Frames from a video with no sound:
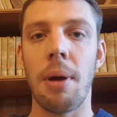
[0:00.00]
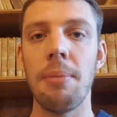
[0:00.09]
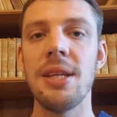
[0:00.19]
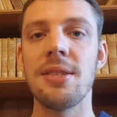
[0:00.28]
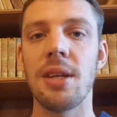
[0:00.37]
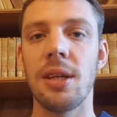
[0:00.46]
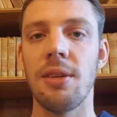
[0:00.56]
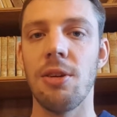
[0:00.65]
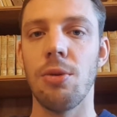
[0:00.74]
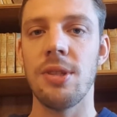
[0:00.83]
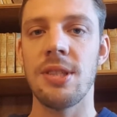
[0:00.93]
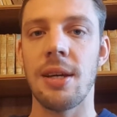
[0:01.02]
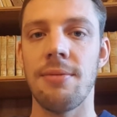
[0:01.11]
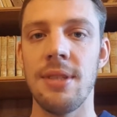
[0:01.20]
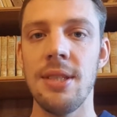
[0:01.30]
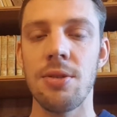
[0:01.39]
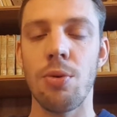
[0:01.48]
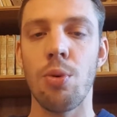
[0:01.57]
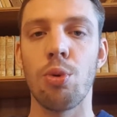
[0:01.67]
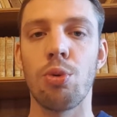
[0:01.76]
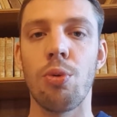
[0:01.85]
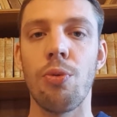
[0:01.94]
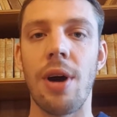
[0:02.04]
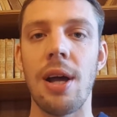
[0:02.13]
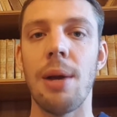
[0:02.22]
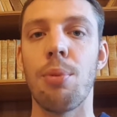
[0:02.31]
Parmi les cinq catégories de services, on retrouvera